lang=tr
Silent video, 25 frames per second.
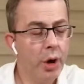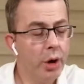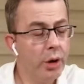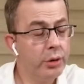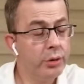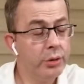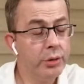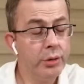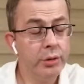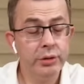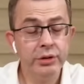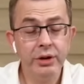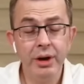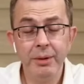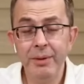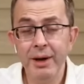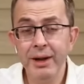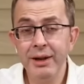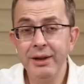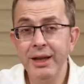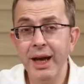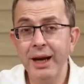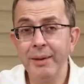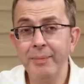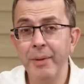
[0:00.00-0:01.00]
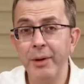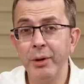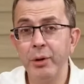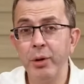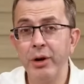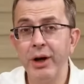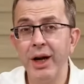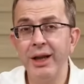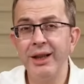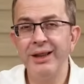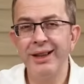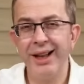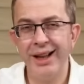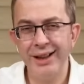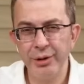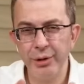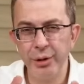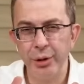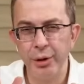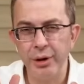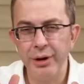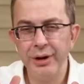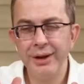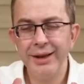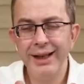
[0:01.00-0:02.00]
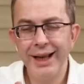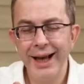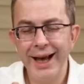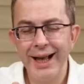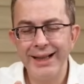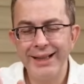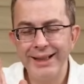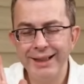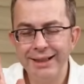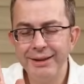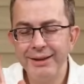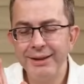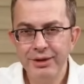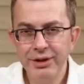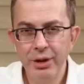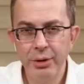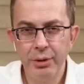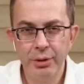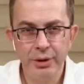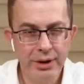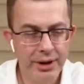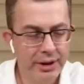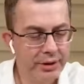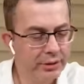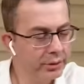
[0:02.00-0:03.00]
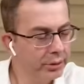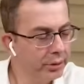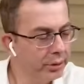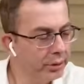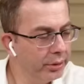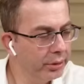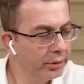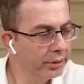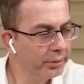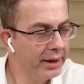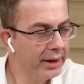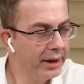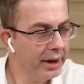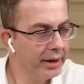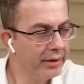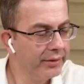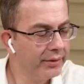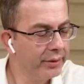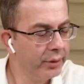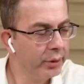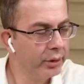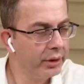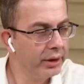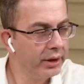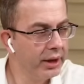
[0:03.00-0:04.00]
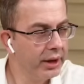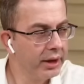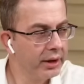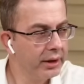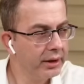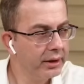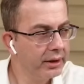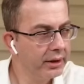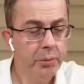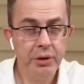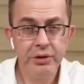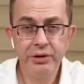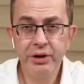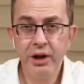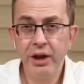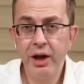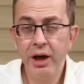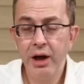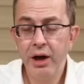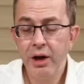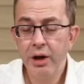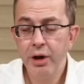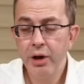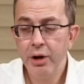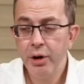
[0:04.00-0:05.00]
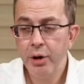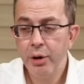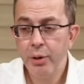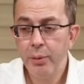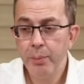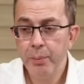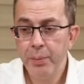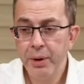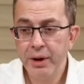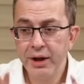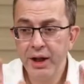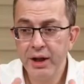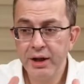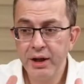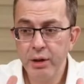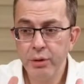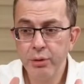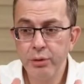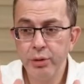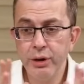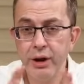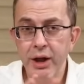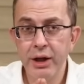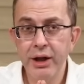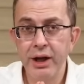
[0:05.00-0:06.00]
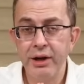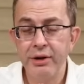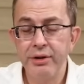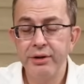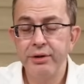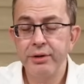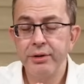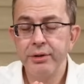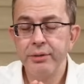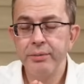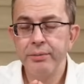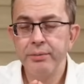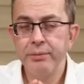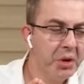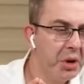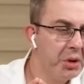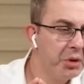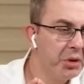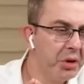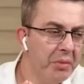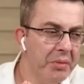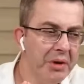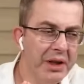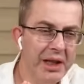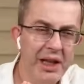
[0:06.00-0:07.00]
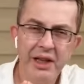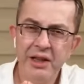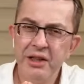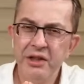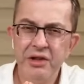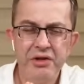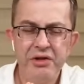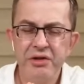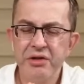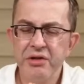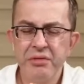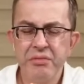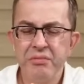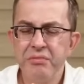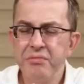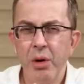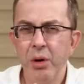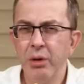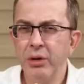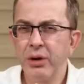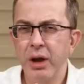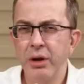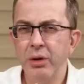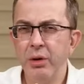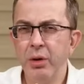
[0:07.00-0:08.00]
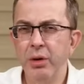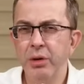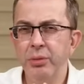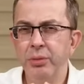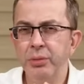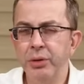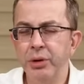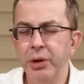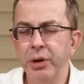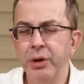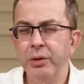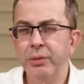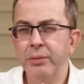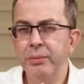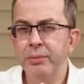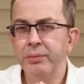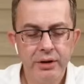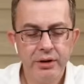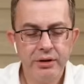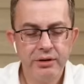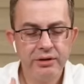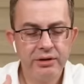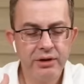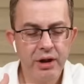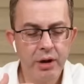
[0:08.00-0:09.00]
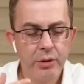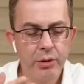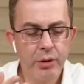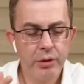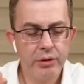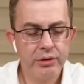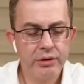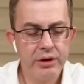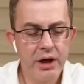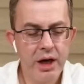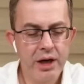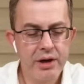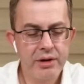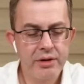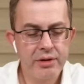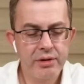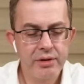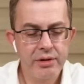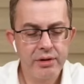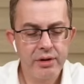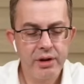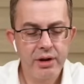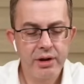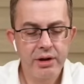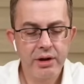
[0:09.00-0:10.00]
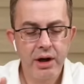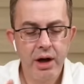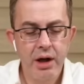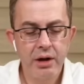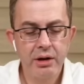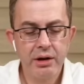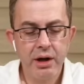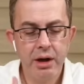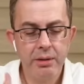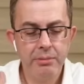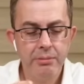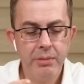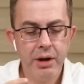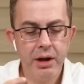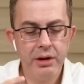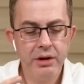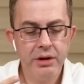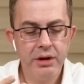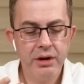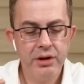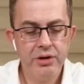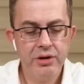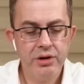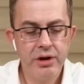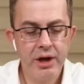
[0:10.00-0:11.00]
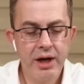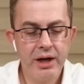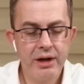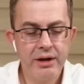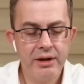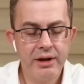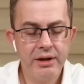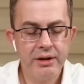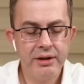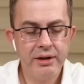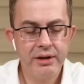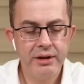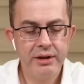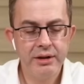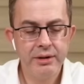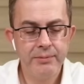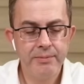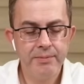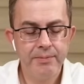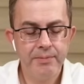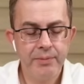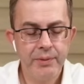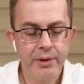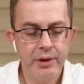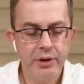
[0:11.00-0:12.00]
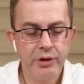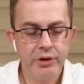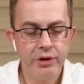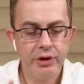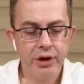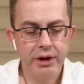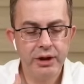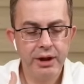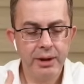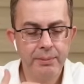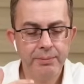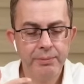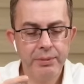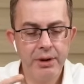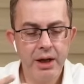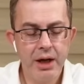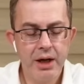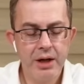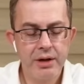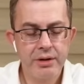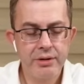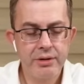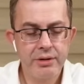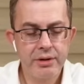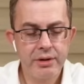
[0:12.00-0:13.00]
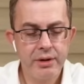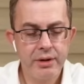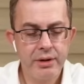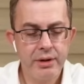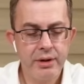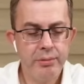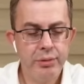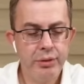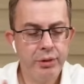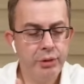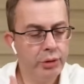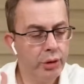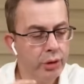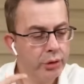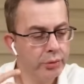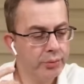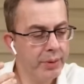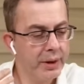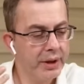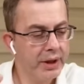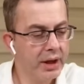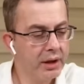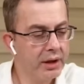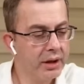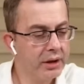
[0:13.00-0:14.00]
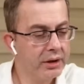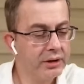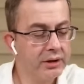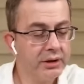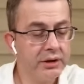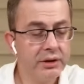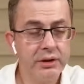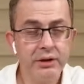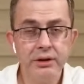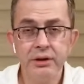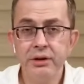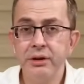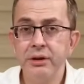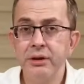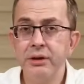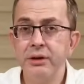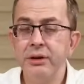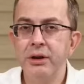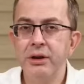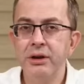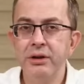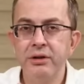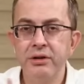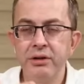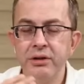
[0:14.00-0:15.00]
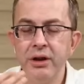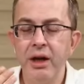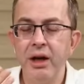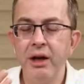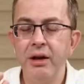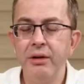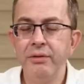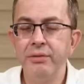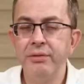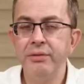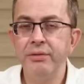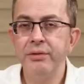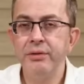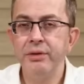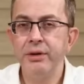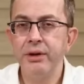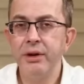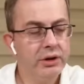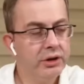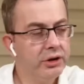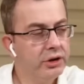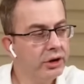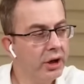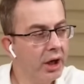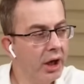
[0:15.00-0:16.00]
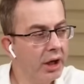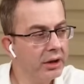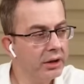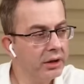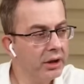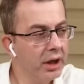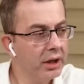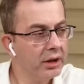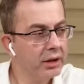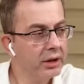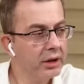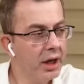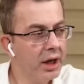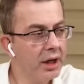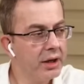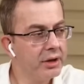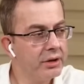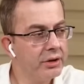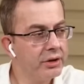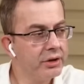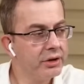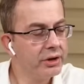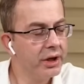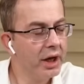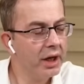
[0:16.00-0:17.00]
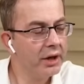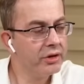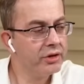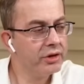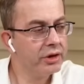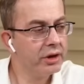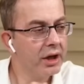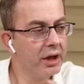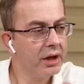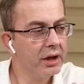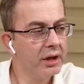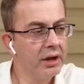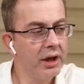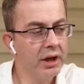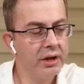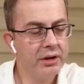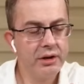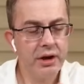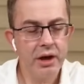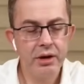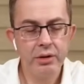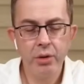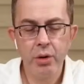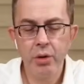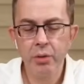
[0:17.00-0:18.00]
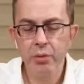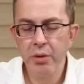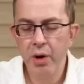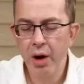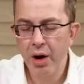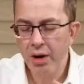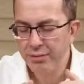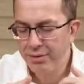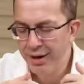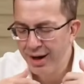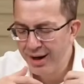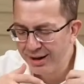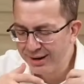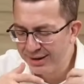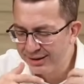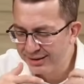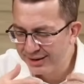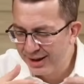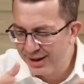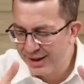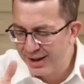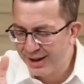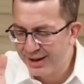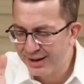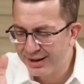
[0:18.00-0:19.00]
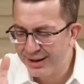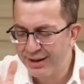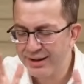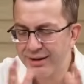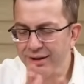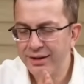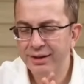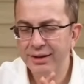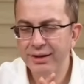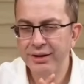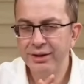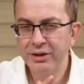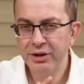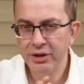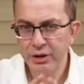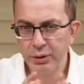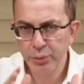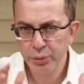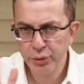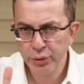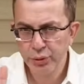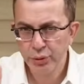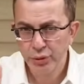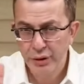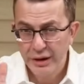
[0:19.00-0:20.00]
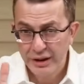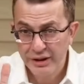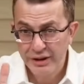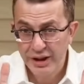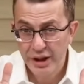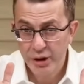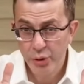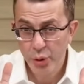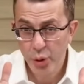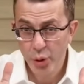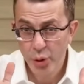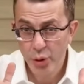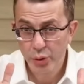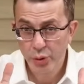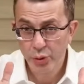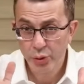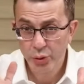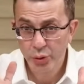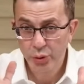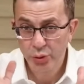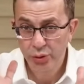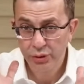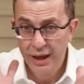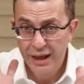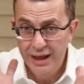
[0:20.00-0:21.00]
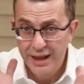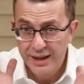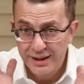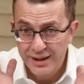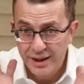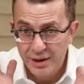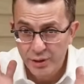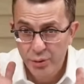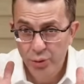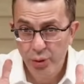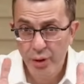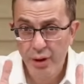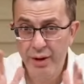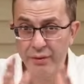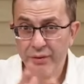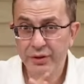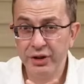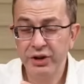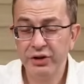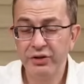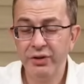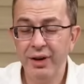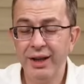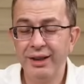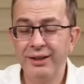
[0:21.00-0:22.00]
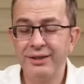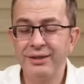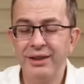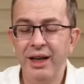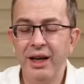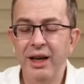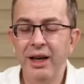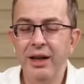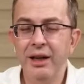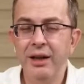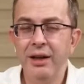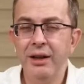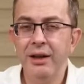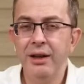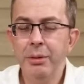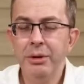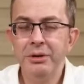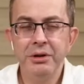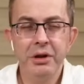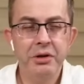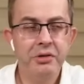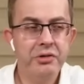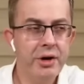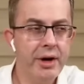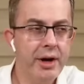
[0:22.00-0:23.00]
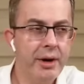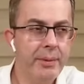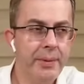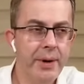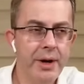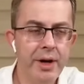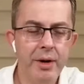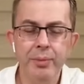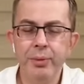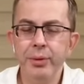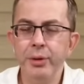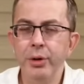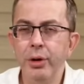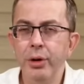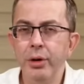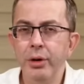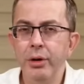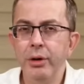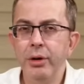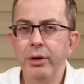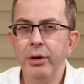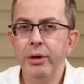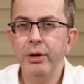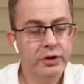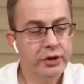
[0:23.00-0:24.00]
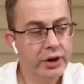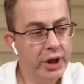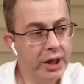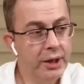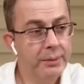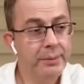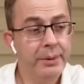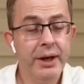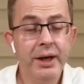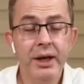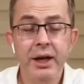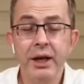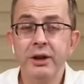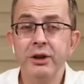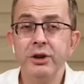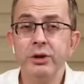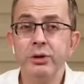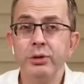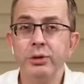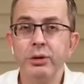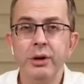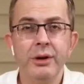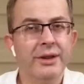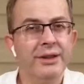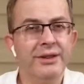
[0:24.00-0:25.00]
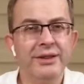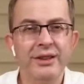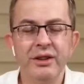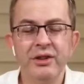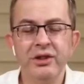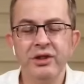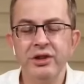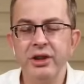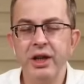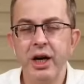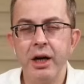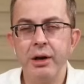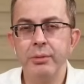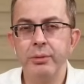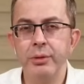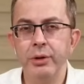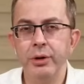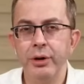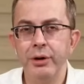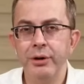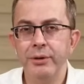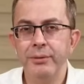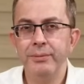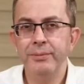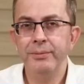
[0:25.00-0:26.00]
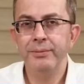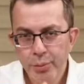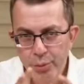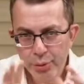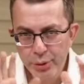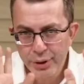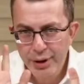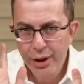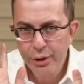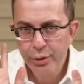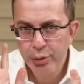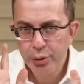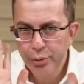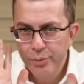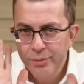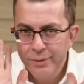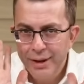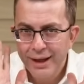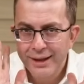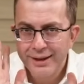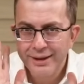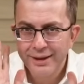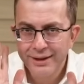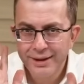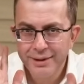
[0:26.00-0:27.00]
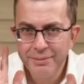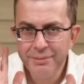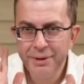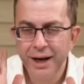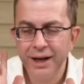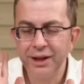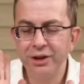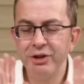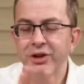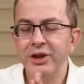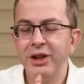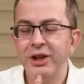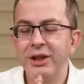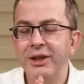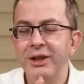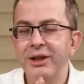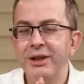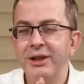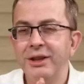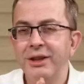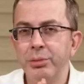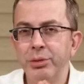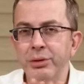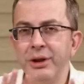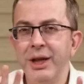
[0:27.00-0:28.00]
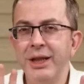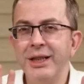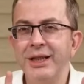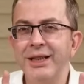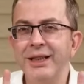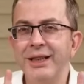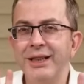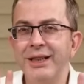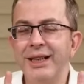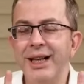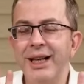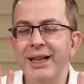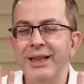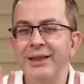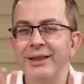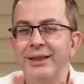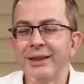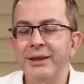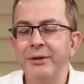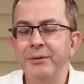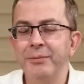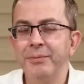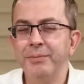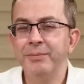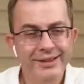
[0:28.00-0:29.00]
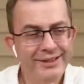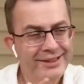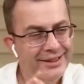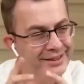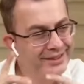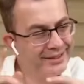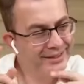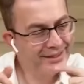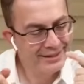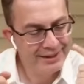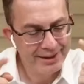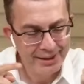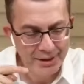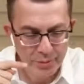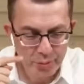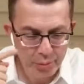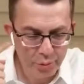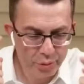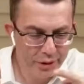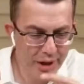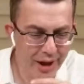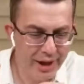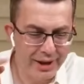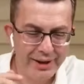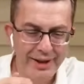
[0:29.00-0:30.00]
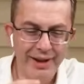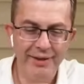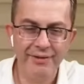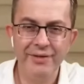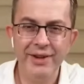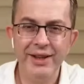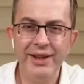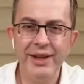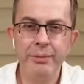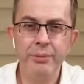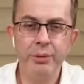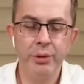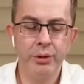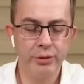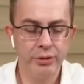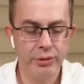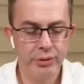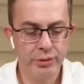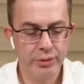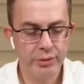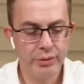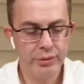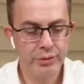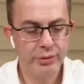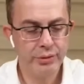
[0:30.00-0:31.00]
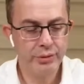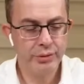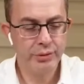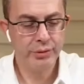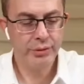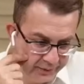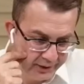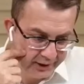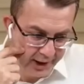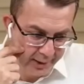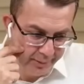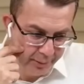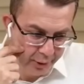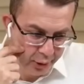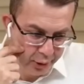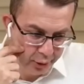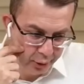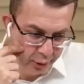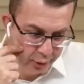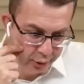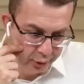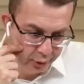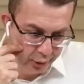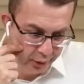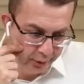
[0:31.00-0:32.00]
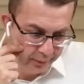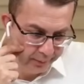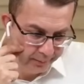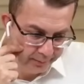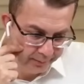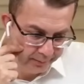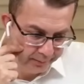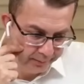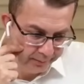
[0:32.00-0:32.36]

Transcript: Gördüğü zaman tekme tokat dalıyor. Yani şey olarak söylüyor. Latife olarak. Mesela paradan kuleler. Görüyor millet hiç oralı olmuyor. Istakozlar, kalkan balığı ciğerleri, şaraplar, bişon paraları, israf, işe alınanlar, işten çıkarılanlar, o bu. Aklınıza ne kadar işte bu süreçte gördüğünüz ne kadar tuhaf iş varsa Mesela CHP yapıyor. CHP yakıştırıyor ve ses çıkarmıyor. Buraya düğümlendi değil mi her şey? Buraya kilitlendi. Siz buna anlam veremiyorsunuz. Niye böyle oluyor?